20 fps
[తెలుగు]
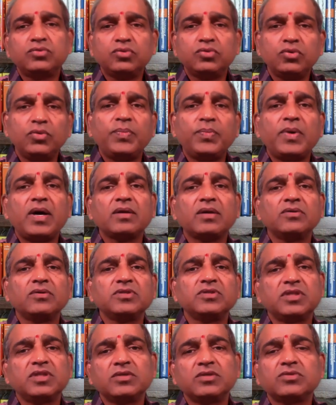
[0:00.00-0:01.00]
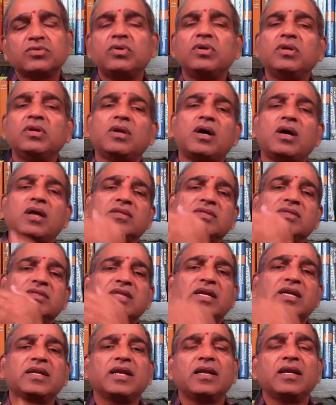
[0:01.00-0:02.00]
జూ పార్క్ నుంచి తీసుకొని నార్త్
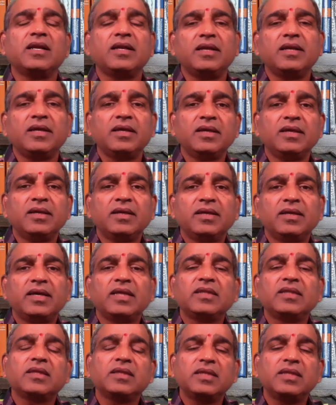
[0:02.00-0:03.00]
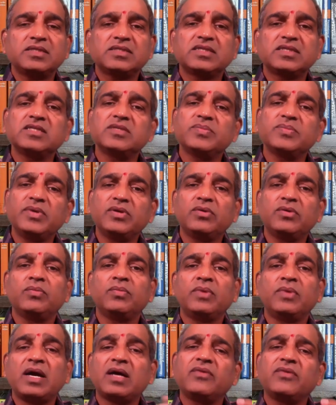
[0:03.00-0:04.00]
సైడ్కి వెళ్ళండి ఎంత డిస్టెన్స్ మీరు
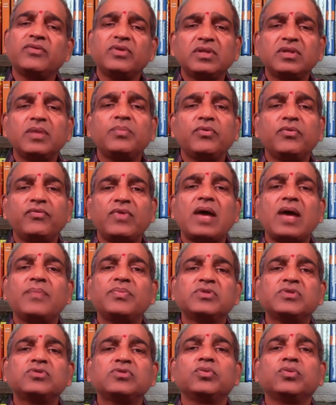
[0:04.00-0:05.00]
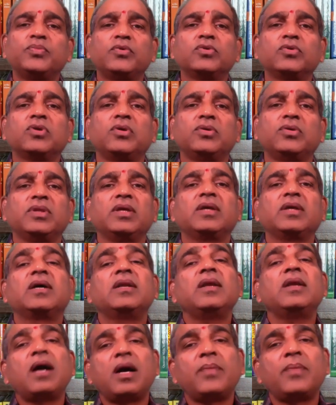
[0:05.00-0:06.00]
నగరం అంటే ఇప్పుడు వ్యాపిస్తూ పోతూ ఉంది
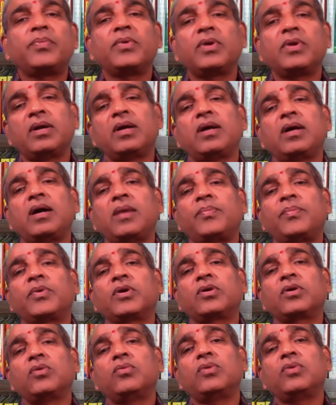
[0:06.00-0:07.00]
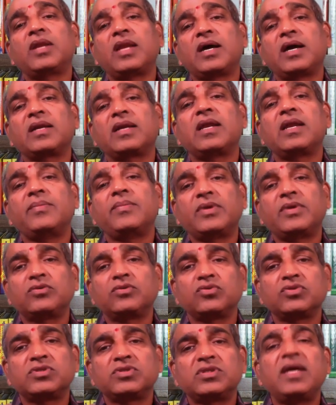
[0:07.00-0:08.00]
కానీ అప్పుడు అప్పట్లో ఉన్న నగరాన్ని మనం
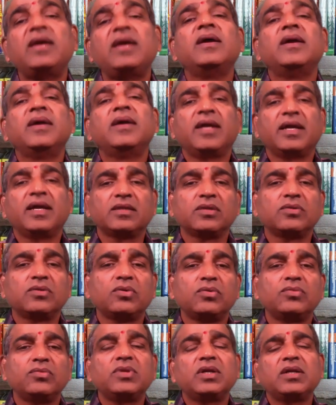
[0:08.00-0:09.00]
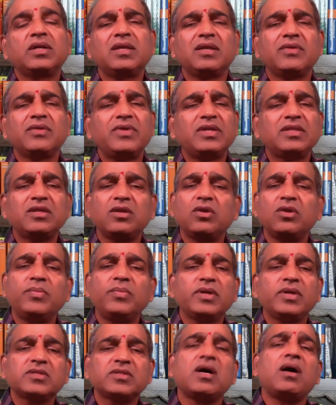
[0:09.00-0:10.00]
చూస్తే ఎంత దూరం ఉందంటే ఇరవై ఐదు
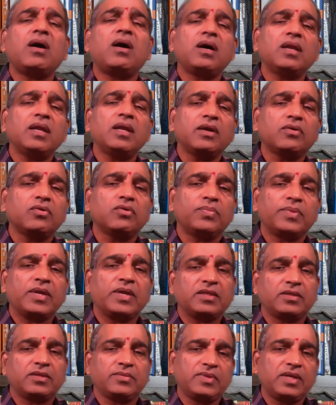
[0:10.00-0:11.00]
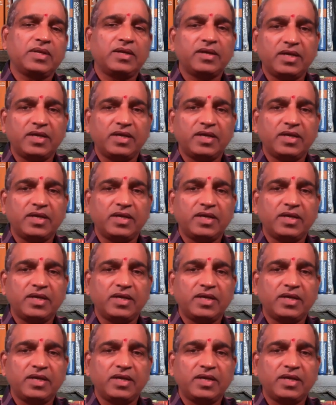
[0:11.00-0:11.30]
కిలోమీటర్లు చాలా ఎక్కువ ప్రాంతం దాని